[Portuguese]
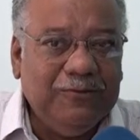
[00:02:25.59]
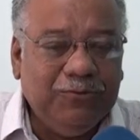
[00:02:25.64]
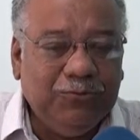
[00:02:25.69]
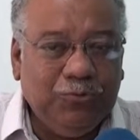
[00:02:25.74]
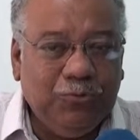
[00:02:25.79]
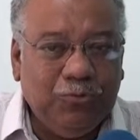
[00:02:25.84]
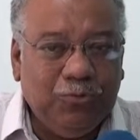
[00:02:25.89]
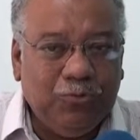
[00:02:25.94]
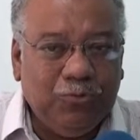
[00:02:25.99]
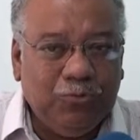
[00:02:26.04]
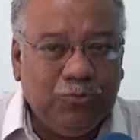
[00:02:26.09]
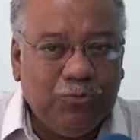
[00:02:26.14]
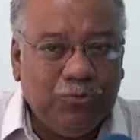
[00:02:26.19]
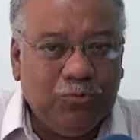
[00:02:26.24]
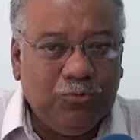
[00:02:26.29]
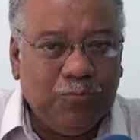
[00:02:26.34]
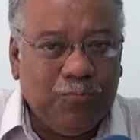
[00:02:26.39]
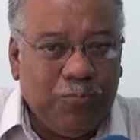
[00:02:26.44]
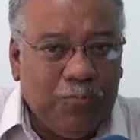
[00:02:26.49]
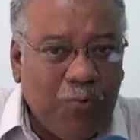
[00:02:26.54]
do, do,
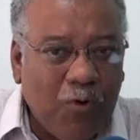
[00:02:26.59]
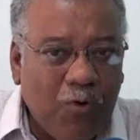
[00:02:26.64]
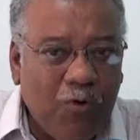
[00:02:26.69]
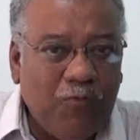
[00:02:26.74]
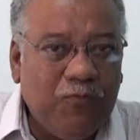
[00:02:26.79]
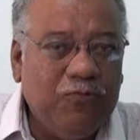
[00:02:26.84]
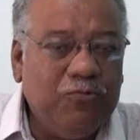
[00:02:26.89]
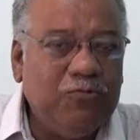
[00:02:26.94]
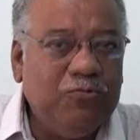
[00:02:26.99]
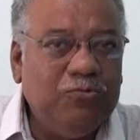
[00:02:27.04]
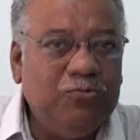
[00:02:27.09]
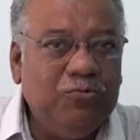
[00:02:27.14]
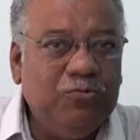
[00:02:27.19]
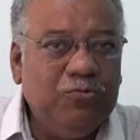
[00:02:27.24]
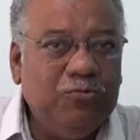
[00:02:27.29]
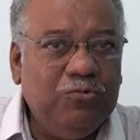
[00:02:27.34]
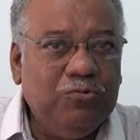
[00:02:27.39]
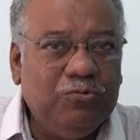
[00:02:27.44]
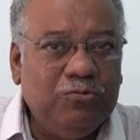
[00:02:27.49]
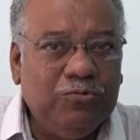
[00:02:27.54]
do povo,
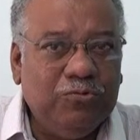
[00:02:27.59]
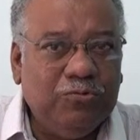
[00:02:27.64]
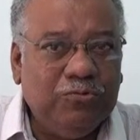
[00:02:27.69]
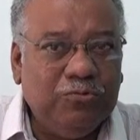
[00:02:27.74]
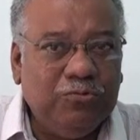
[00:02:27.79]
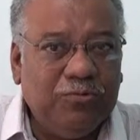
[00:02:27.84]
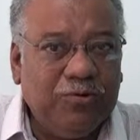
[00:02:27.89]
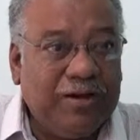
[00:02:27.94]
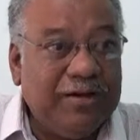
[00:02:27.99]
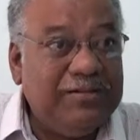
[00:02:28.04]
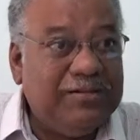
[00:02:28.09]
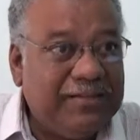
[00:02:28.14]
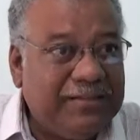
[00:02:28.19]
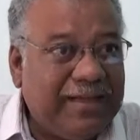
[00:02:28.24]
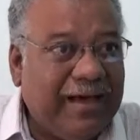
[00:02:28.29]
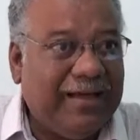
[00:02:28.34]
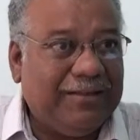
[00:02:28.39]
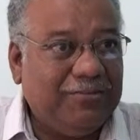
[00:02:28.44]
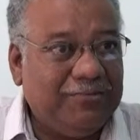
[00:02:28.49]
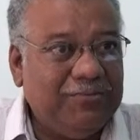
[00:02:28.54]
do, do, do
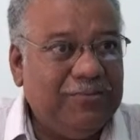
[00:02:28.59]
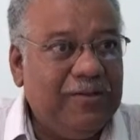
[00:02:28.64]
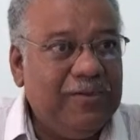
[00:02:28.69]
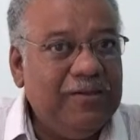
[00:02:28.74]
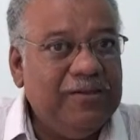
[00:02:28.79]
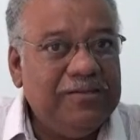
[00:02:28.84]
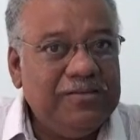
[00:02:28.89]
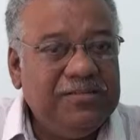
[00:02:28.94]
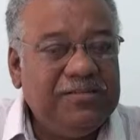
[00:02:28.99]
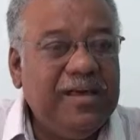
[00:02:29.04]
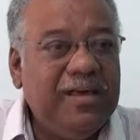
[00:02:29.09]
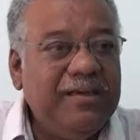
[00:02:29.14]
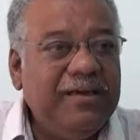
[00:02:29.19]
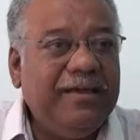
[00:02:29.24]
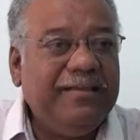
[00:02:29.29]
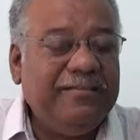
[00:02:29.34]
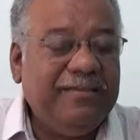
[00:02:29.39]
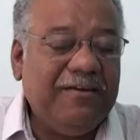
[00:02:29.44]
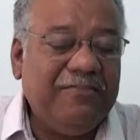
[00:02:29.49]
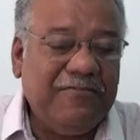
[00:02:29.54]
candidato, sem a
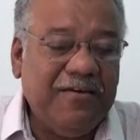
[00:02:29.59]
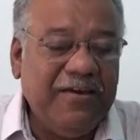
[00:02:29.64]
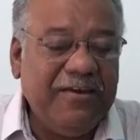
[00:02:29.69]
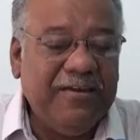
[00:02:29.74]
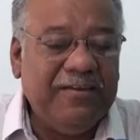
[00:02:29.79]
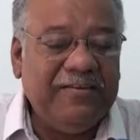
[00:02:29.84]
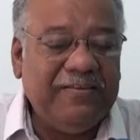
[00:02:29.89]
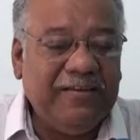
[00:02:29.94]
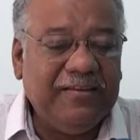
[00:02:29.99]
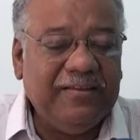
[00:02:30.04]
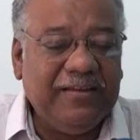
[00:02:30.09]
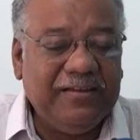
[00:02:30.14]
interferência